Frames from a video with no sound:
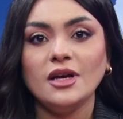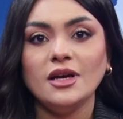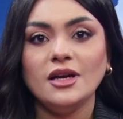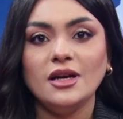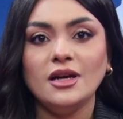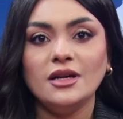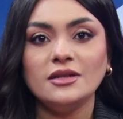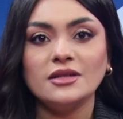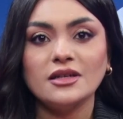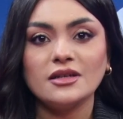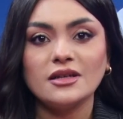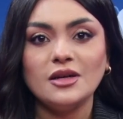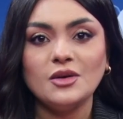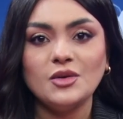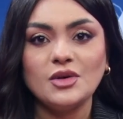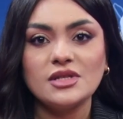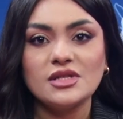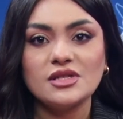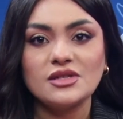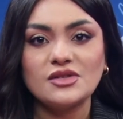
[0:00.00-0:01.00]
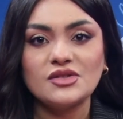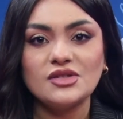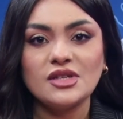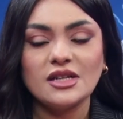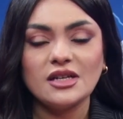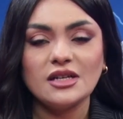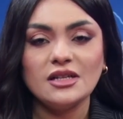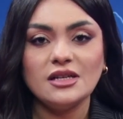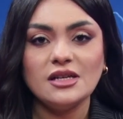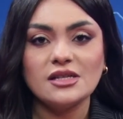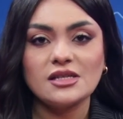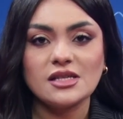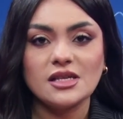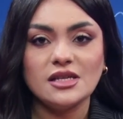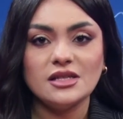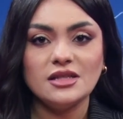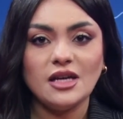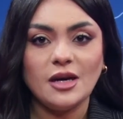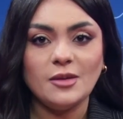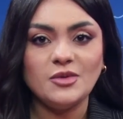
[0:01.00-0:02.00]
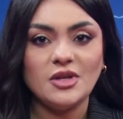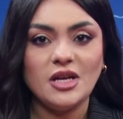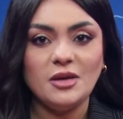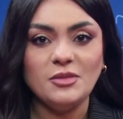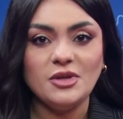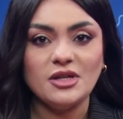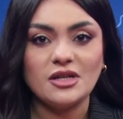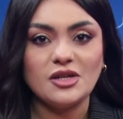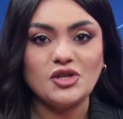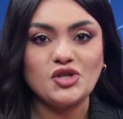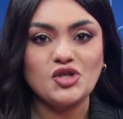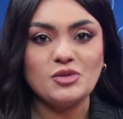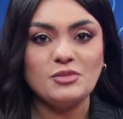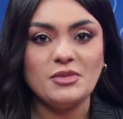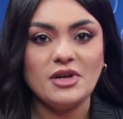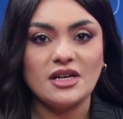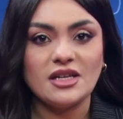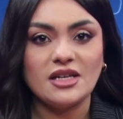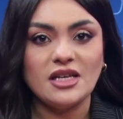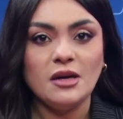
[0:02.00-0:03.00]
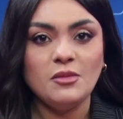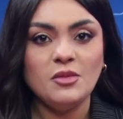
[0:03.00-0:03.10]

التقى وزير الداخلية السيد عبد الأمير الشمري